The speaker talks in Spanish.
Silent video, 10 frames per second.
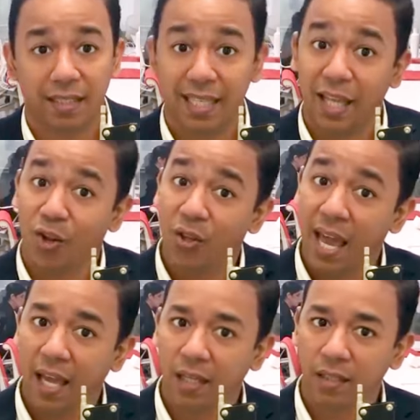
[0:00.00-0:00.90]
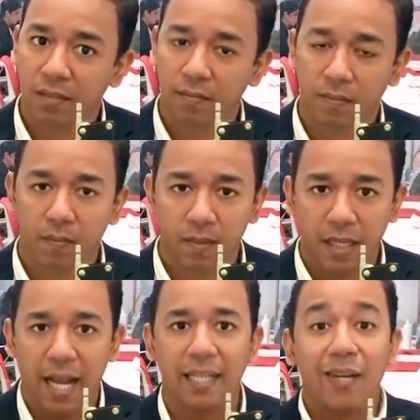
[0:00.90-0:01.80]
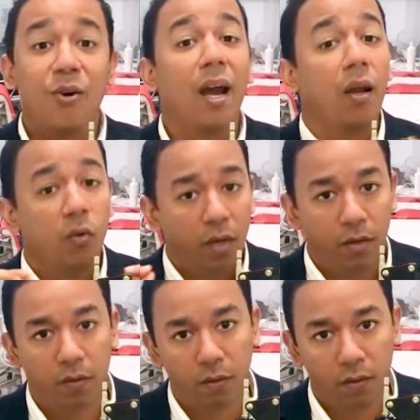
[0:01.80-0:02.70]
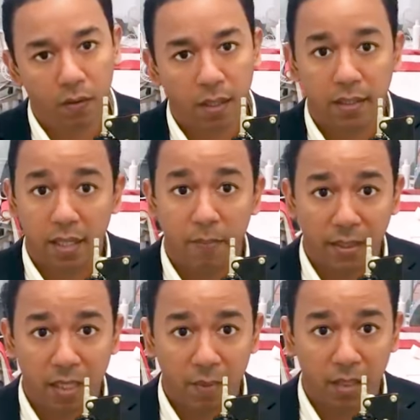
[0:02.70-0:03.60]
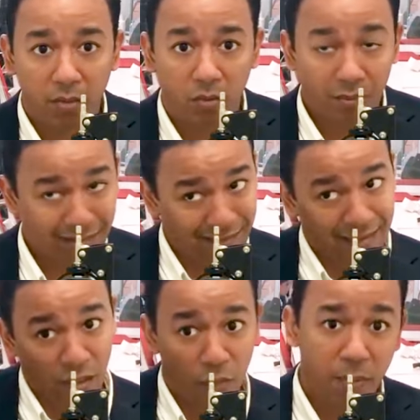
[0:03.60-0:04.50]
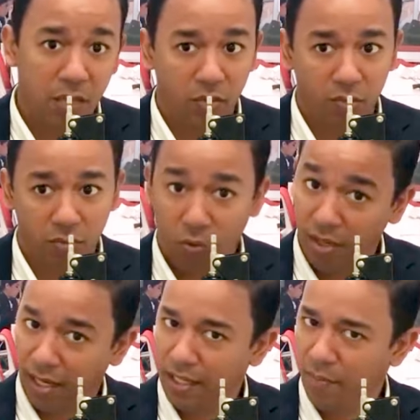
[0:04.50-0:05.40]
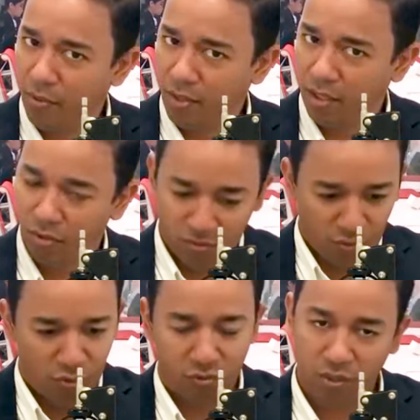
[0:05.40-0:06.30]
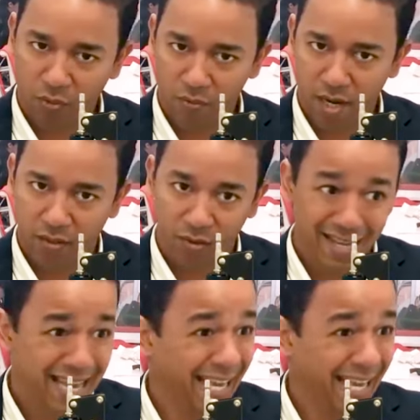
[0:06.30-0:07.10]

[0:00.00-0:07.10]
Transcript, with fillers: Si de los 10, Calderón es el único que tiene apartamento de dos pisos, con escalera por dentro, con concepto abierto,